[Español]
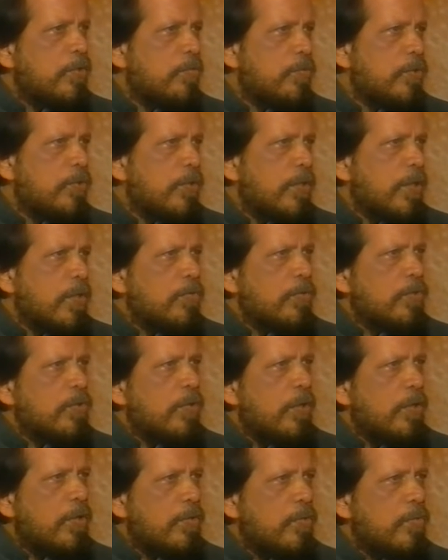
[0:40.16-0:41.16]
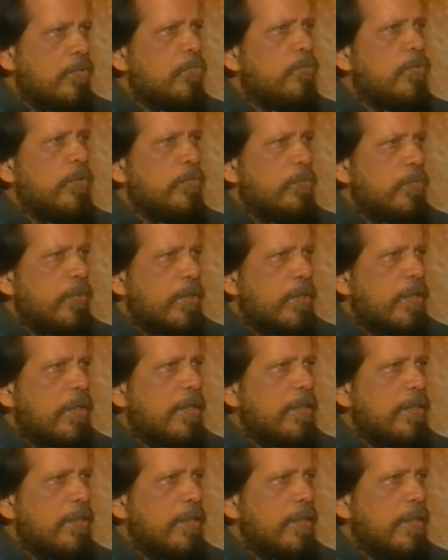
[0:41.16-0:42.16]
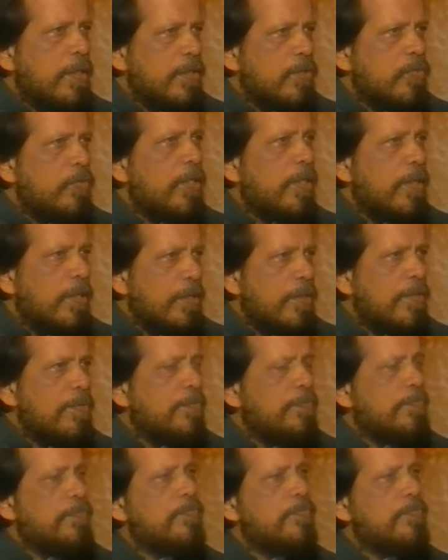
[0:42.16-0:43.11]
tío mío, era un teólogo muy importante, jesuita.